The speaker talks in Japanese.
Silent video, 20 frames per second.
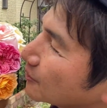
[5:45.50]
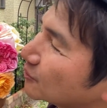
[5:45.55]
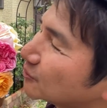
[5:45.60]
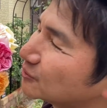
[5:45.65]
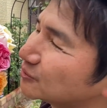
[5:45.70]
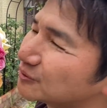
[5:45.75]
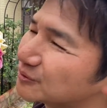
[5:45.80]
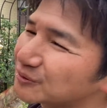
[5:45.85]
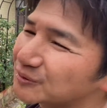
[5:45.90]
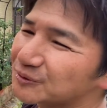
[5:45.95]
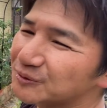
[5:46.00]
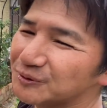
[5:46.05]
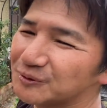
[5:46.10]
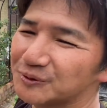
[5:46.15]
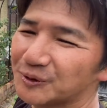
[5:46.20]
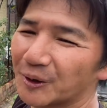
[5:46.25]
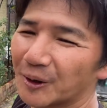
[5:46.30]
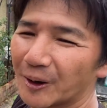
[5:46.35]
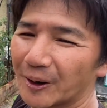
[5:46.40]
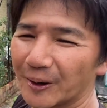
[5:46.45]

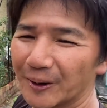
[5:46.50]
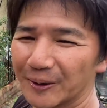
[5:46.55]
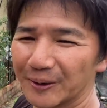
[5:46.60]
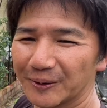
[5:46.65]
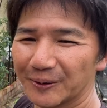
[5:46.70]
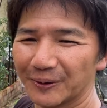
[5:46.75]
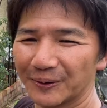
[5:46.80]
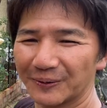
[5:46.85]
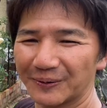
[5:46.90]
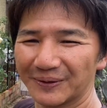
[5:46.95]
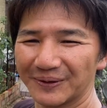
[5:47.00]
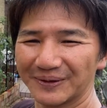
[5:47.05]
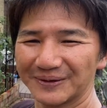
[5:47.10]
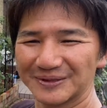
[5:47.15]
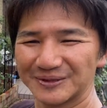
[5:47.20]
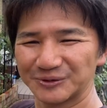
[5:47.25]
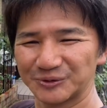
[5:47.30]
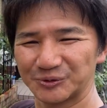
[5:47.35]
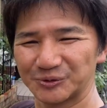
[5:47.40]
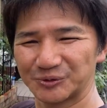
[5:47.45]
うー相変わら
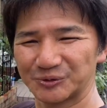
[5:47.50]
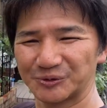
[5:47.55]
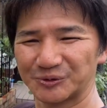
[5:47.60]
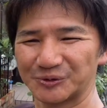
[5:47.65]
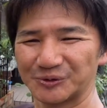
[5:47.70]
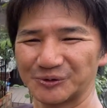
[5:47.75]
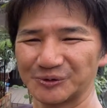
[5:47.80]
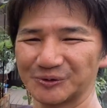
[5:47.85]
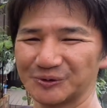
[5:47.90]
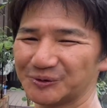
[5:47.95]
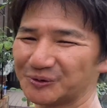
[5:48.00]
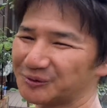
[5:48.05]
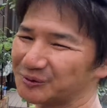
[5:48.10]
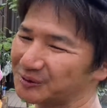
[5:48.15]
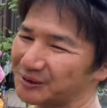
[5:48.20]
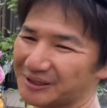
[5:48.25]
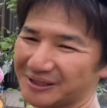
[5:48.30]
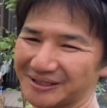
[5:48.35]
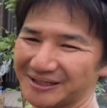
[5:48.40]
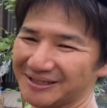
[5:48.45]
ず
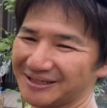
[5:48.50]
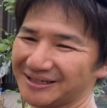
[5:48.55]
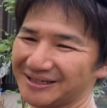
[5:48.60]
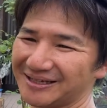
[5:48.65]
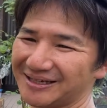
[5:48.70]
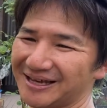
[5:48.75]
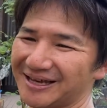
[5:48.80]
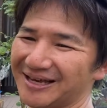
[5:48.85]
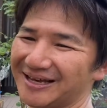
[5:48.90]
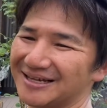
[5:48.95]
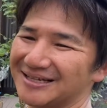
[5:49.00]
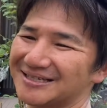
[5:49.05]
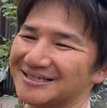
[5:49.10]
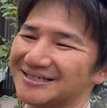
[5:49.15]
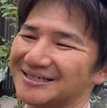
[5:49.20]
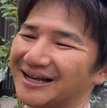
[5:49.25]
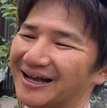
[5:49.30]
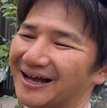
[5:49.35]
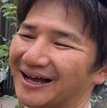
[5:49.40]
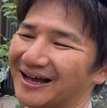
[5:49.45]
フルーティー、
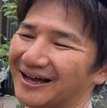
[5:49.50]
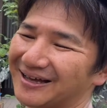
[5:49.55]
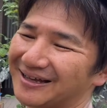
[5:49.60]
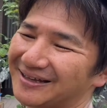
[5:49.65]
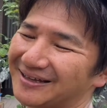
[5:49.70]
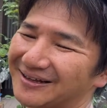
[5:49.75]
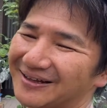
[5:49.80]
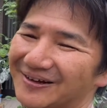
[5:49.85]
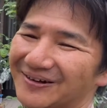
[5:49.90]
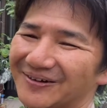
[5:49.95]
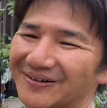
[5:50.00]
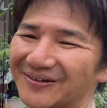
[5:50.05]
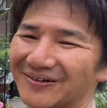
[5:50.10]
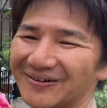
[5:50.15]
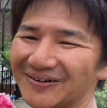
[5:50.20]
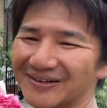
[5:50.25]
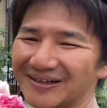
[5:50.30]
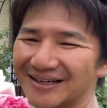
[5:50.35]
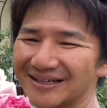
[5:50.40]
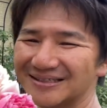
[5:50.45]
最
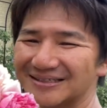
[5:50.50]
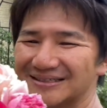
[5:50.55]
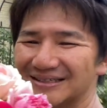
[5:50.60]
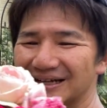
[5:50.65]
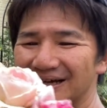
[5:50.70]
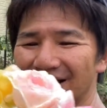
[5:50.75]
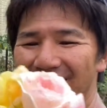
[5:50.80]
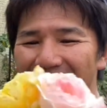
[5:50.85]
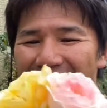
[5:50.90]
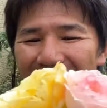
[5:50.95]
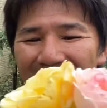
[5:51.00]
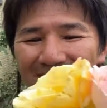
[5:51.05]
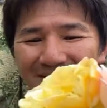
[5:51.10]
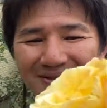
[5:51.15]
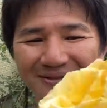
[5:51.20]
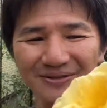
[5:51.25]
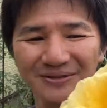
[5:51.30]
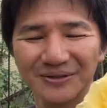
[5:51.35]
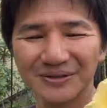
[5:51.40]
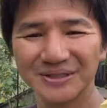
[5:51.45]
高です。
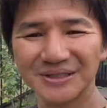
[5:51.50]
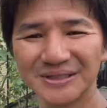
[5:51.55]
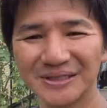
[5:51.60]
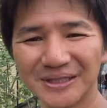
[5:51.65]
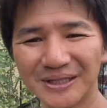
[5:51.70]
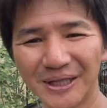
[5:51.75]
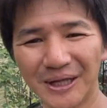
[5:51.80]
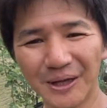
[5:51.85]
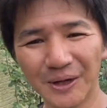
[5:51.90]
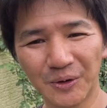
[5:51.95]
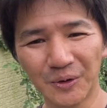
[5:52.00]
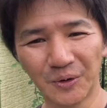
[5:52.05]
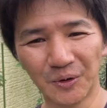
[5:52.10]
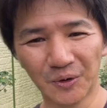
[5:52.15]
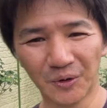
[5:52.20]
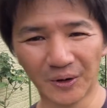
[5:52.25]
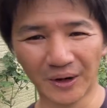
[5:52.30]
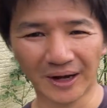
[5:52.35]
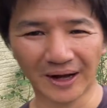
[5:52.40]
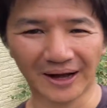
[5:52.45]
そしてこ
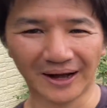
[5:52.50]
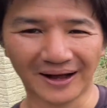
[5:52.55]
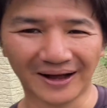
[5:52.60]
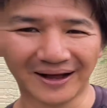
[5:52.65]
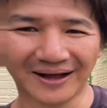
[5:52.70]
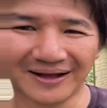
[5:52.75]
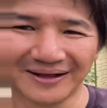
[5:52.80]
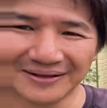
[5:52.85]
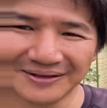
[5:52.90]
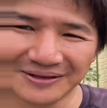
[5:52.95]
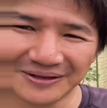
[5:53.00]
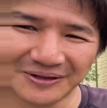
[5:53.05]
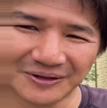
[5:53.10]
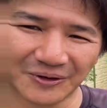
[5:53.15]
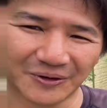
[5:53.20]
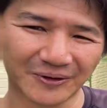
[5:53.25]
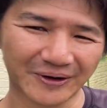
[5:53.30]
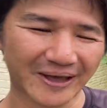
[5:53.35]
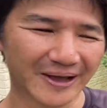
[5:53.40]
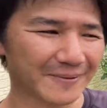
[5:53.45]
の
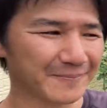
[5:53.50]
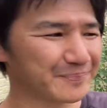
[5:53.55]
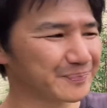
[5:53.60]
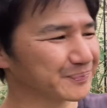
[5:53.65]
アンドレ、